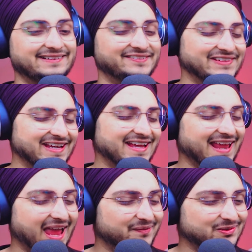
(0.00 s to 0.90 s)
वी आर
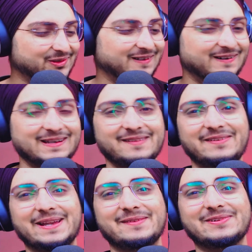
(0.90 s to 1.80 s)
एब्सोल्युटली
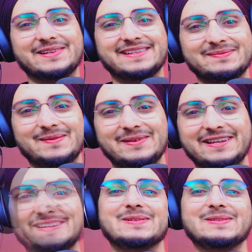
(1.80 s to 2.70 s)
वेटिंग फॉर दिस मूवी
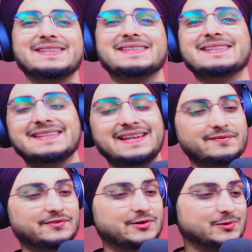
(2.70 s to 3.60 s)
सो दिस इज इट
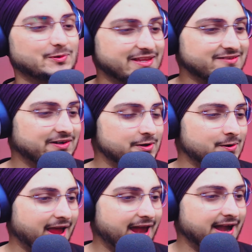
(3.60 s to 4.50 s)
फॉर टूडेज
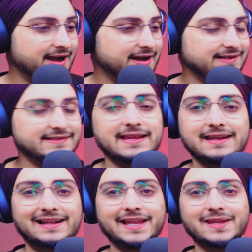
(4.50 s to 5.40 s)
वीडियो एंड इसका
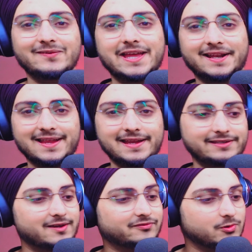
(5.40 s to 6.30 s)
एक गाना भी आ रखा है के
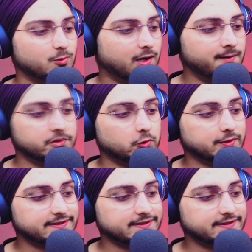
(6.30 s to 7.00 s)
जी एफ टू का सो so,